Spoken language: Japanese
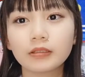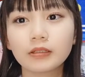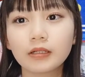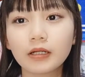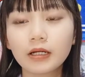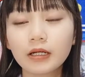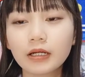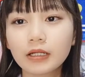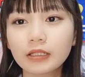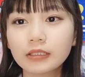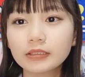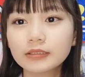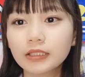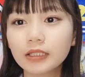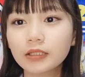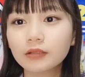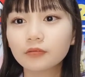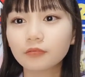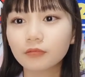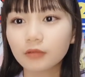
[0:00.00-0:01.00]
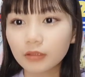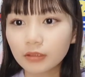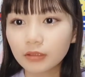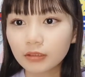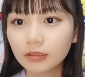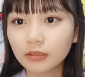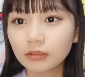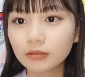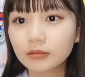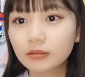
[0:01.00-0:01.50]
あかりさんと
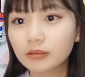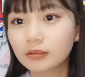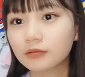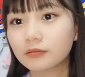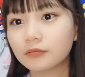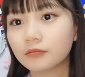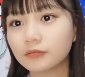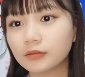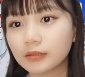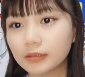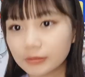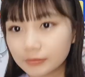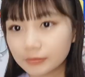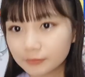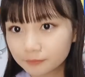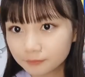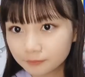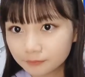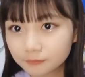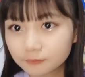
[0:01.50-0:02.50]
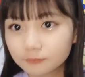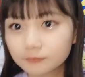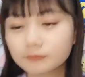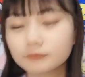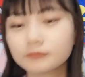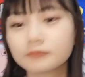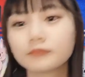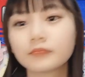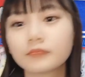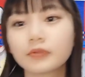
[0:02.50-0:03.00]
か結構ね
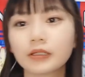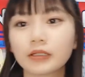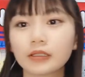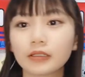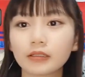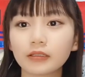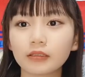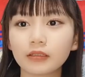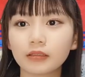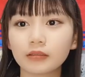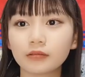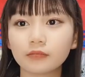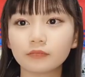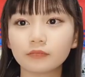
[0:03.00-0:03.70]
はいあ